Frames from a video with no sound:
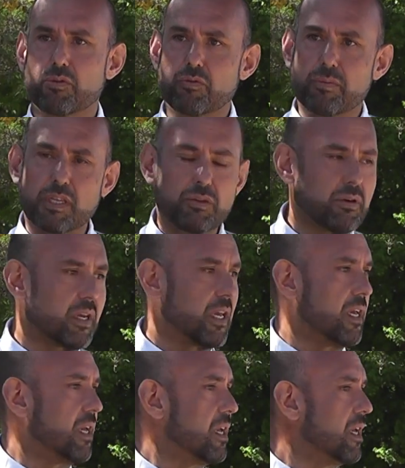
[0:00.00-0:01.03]
monumento
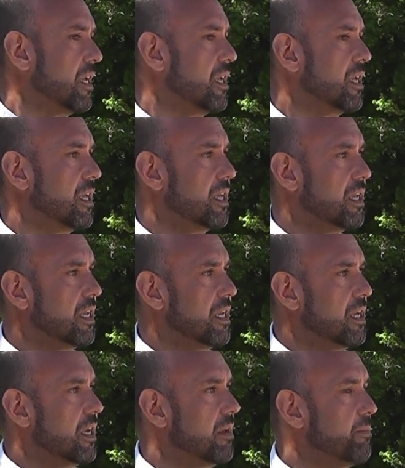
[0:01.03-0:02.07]
que,
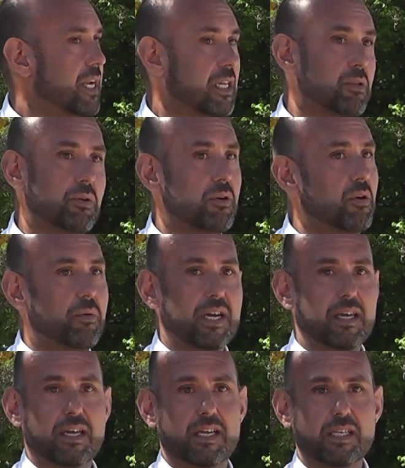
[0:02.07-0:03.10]
para todos los
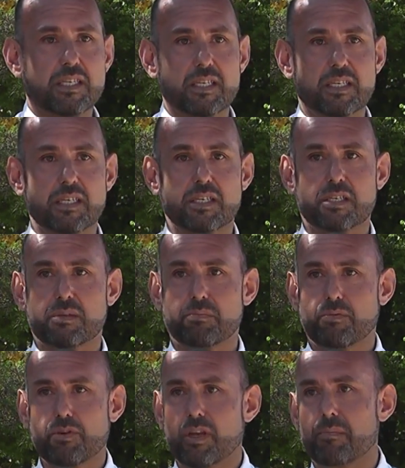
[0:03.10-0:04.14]
baraderenses es
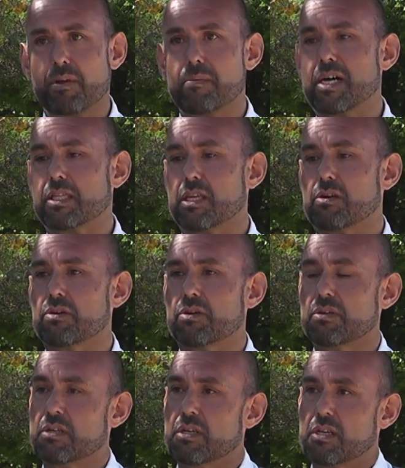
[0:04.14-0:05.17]
muy emblemático,
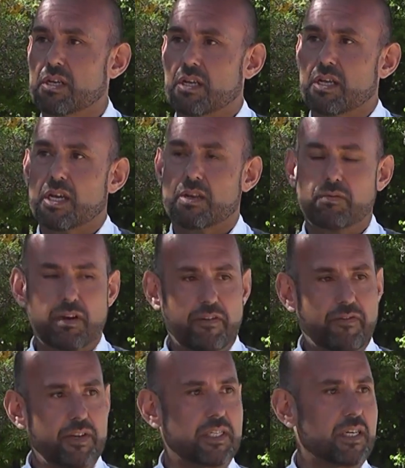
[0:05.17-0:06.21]
en una
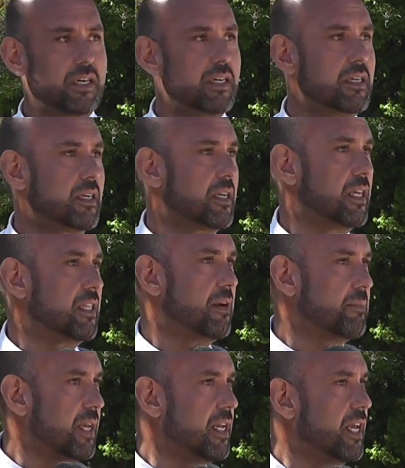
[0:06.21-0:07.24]
fecha que
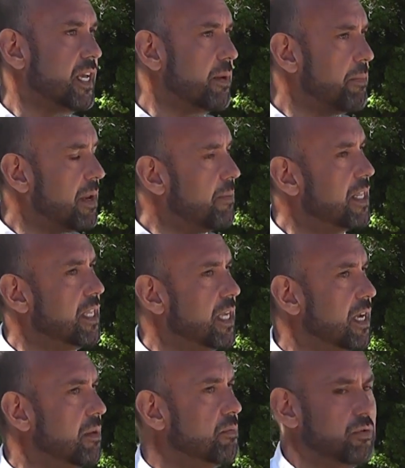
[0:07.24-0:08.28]
también es
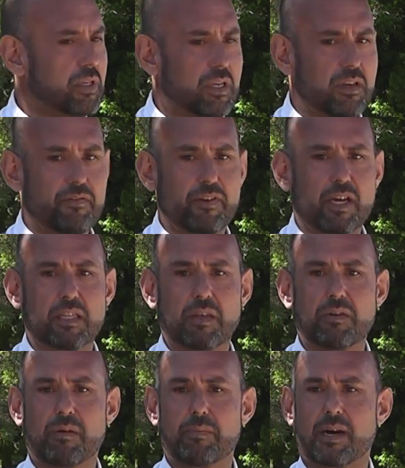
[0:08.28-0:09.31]
emblemática y muy
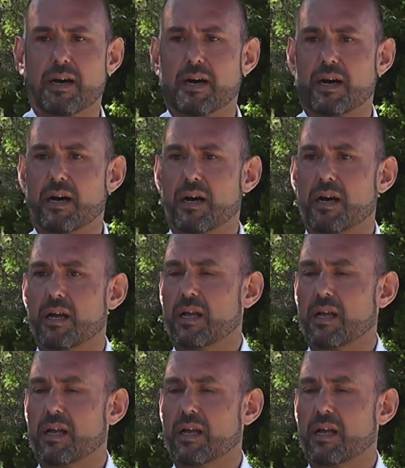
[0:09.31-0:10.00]
significativa para,